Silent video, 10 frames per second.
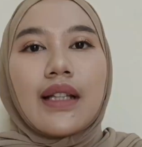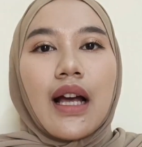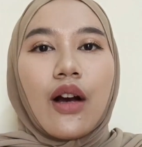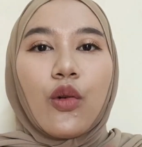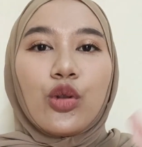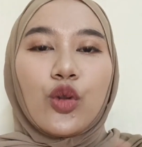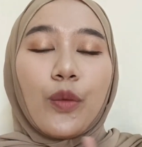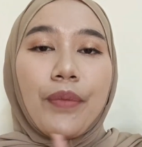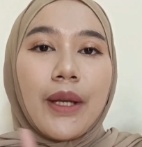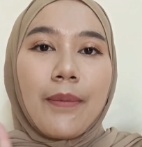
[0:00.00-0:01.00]
nah
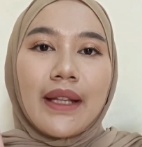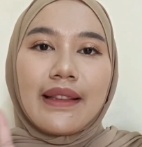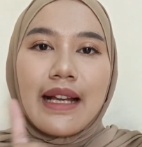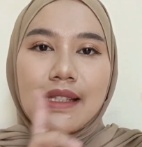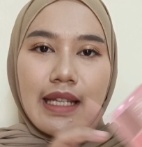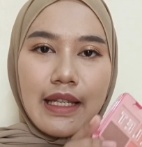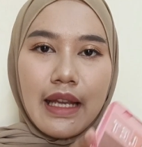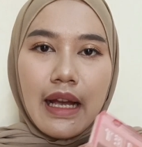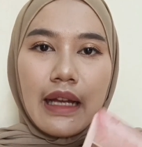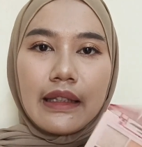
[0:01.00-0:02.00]
untuk
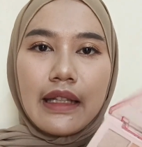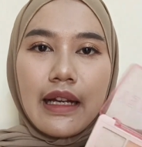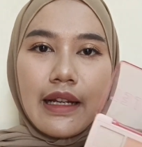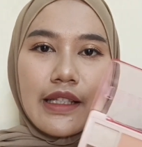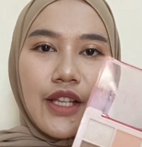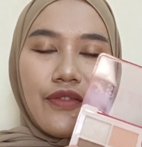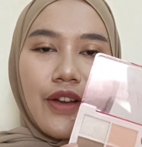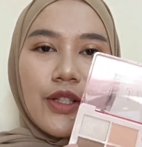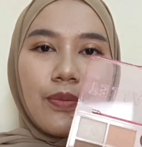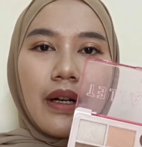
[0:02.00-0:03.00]
pigmentasinya dari si
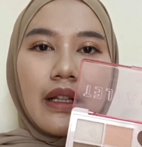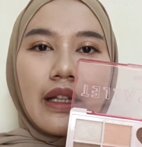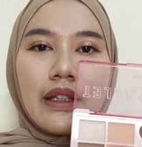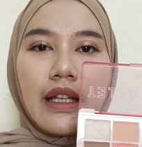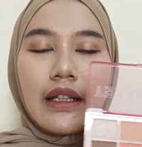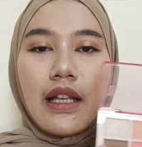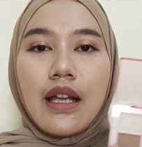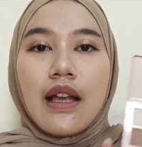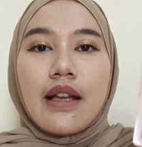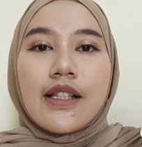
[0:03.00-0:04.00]
face palette ini
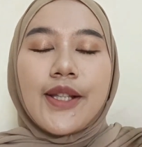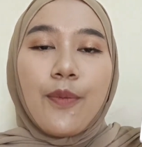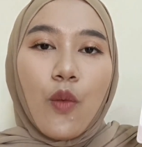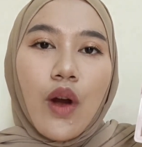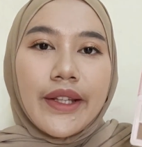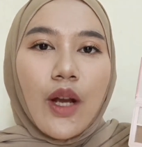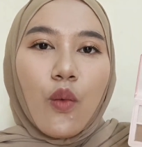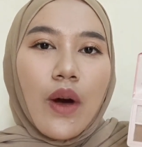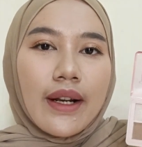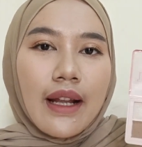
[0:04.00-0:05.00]
semuanya
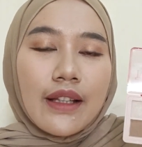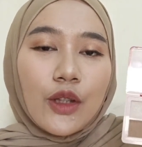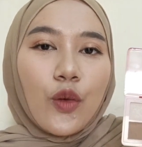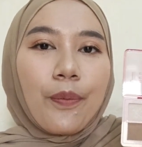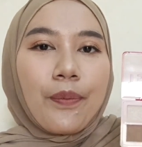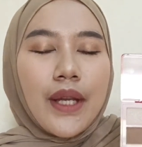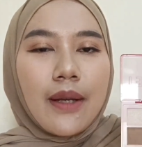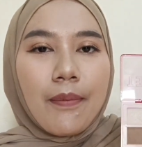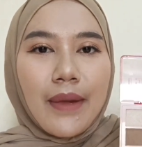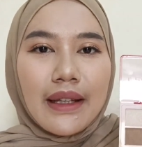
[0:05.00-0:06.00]
warnanya tuh
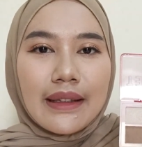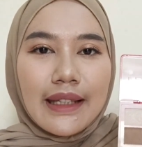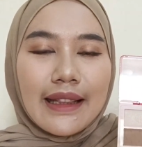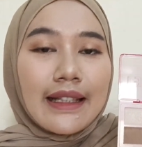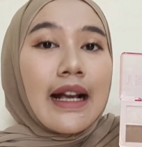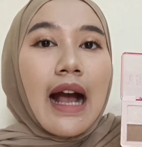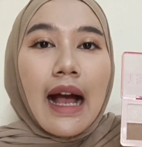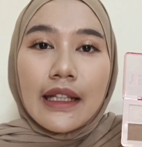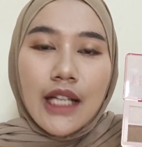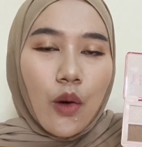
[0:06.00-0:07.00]
pigmented nggak
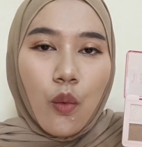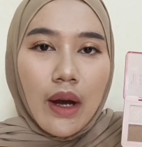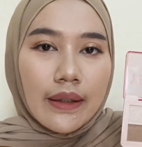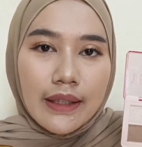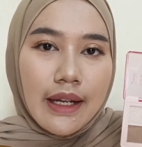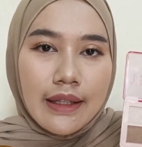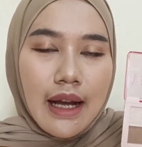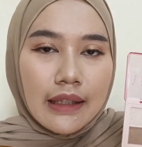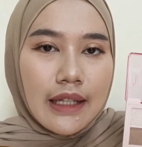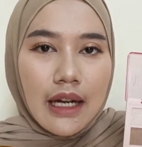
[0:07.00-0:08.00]
ada warna
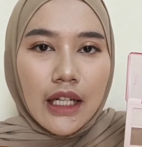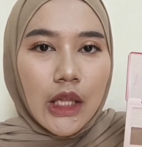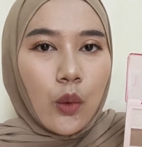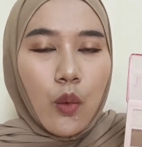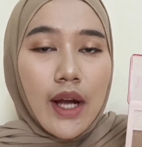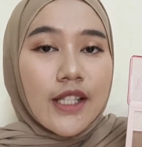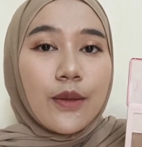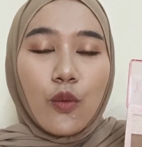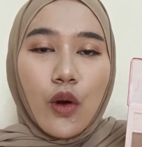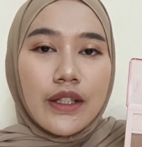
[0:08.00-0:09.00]
yang nggak keluar
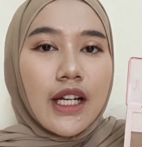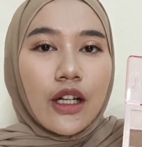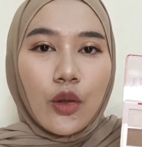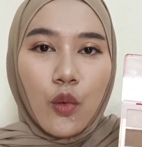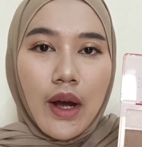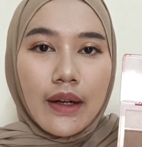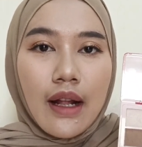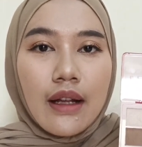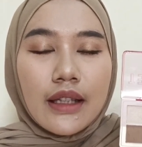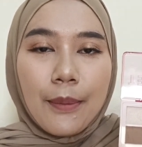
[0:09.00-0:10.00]
semuanya keluar
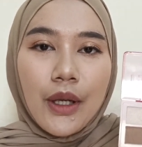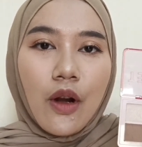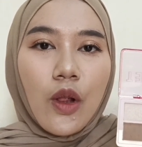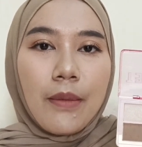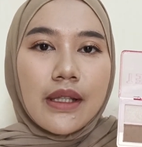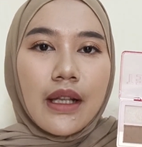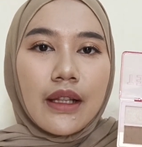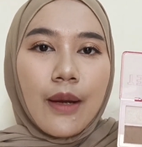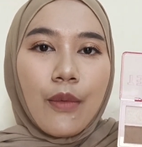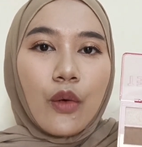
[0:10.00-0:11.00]
tapi kalau
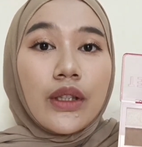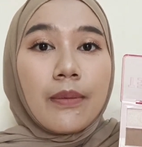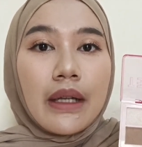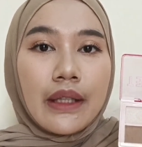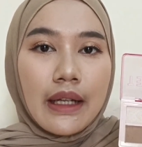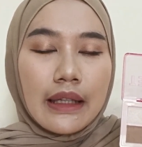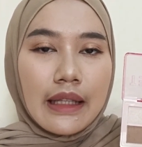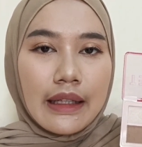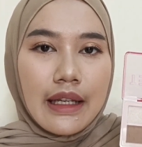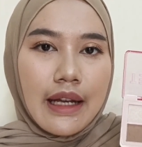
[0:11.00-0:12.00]
misalnya mau dibandingkan
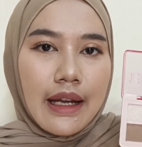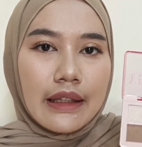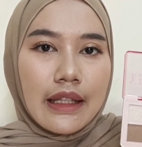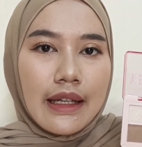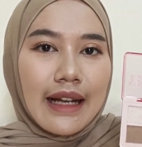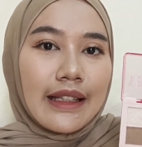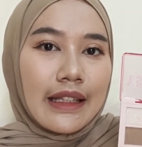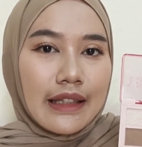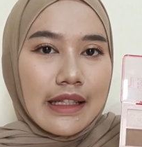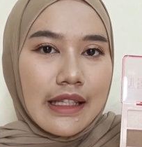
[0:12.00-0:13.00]
lagi kayak tingkat
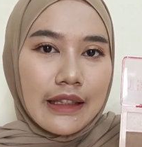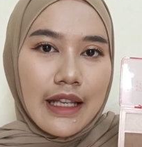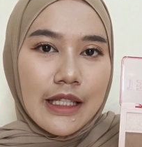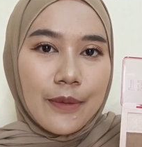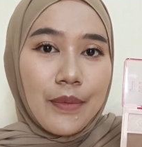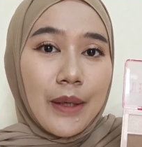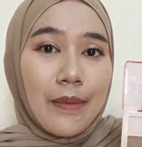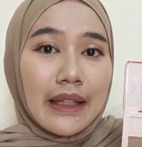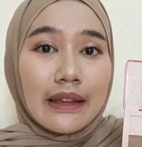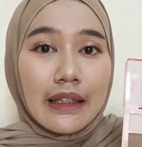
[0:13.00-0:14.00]
intensitas
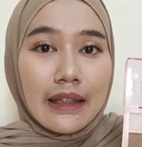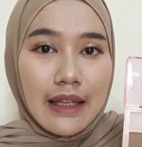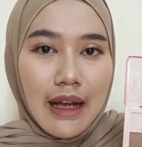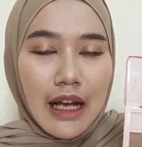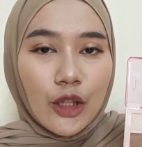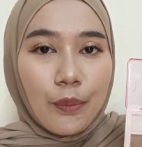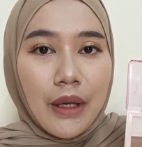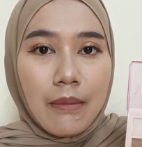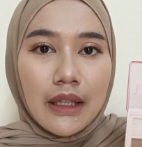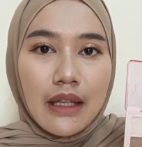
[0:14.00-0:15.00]
pigmentednya atau
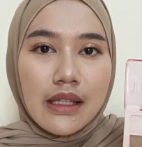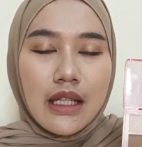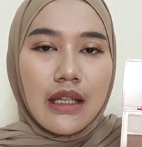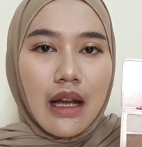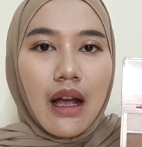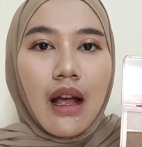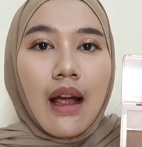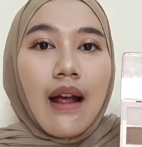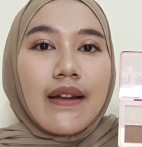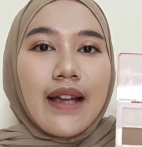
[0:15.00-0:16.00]
pigmentasinya
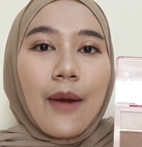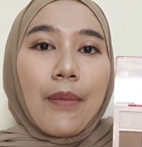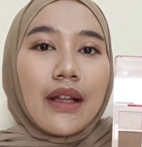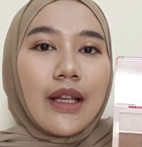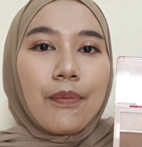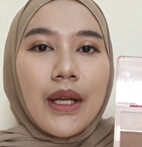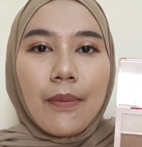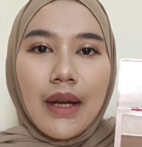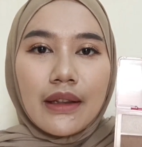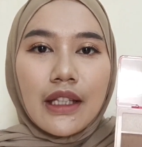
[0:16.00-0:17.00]
yang paling
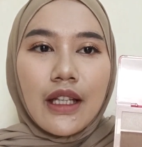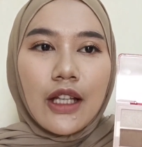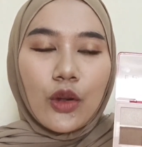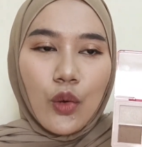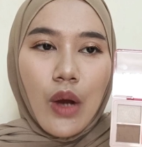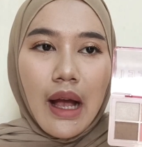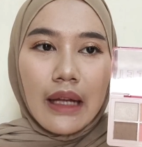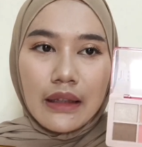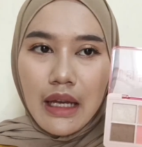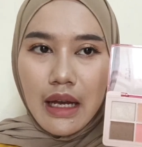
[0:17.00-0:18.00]
pigmented itu
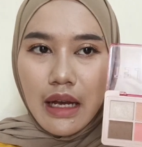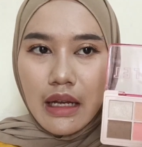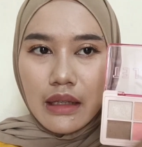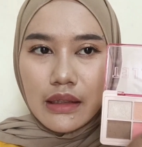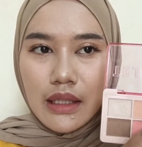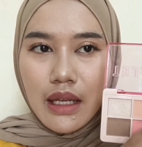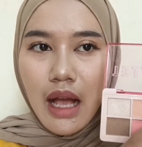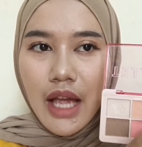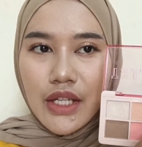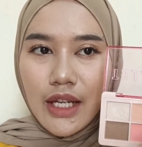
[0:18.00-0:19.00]
ada si
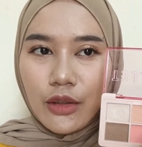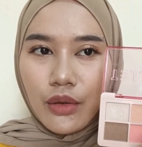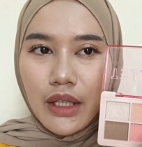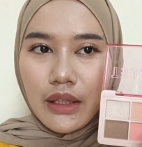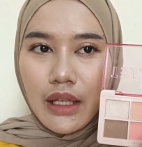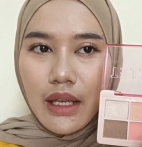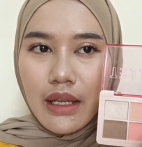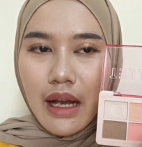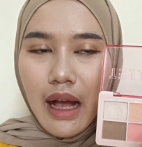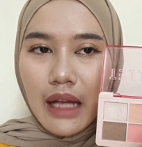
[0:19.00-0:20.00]
eyeshadow ini ini
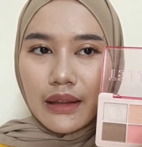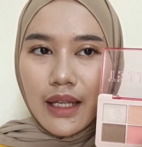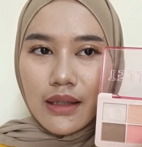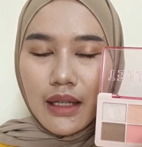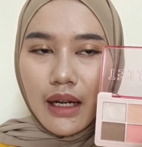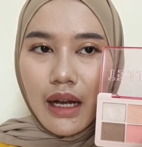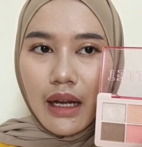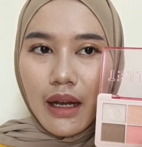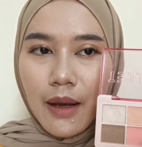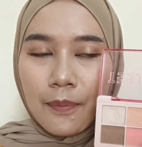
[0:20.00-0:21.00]
yang atas
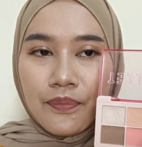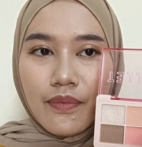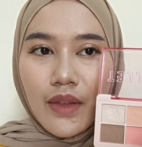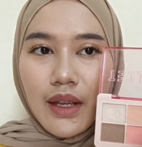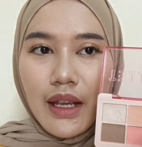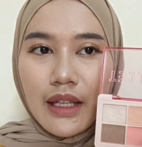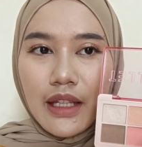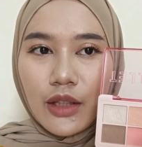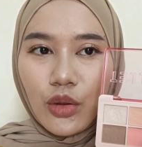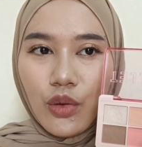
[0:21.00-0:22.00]
tengah
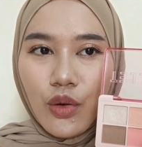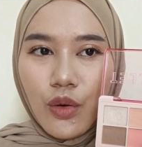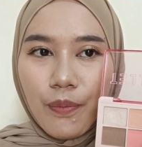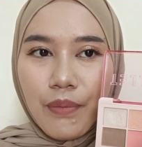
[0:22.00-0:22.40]
ini tuh